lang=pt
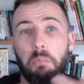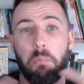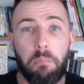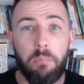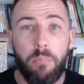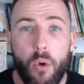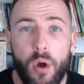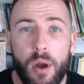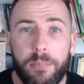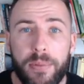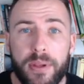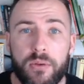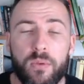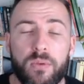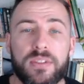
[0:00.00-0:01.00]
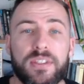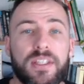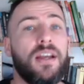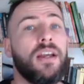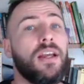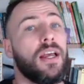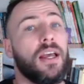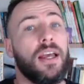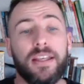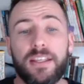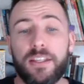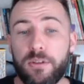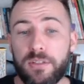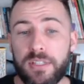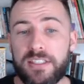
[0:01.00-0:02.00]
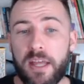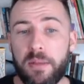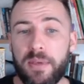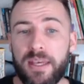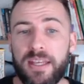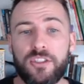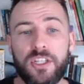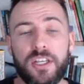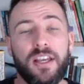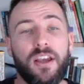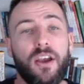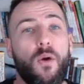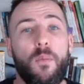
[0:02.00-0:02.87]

Boa pergunta. E honestamente,